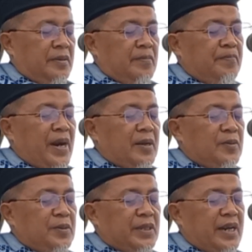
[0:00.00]

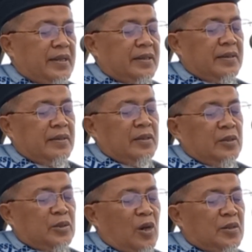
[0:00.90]
panutan,
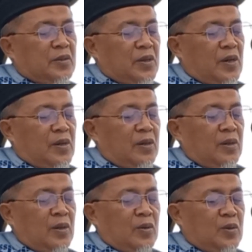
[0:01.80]
contoh
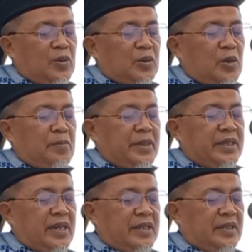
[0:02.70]
untuk
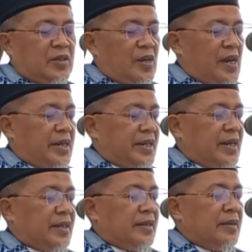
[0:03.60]
menjadi
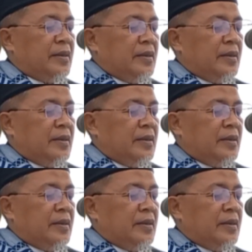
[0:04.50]
teladan